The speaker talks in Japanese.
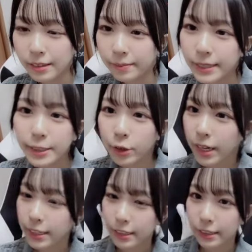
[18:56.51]
味噌は
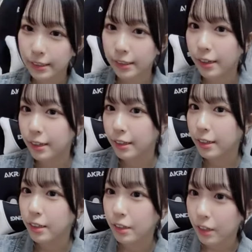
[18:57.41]
赤ですか
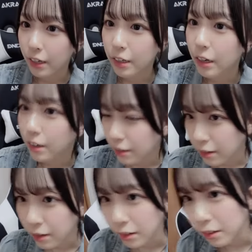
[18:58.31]
赤
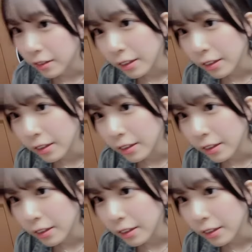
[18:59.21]
うん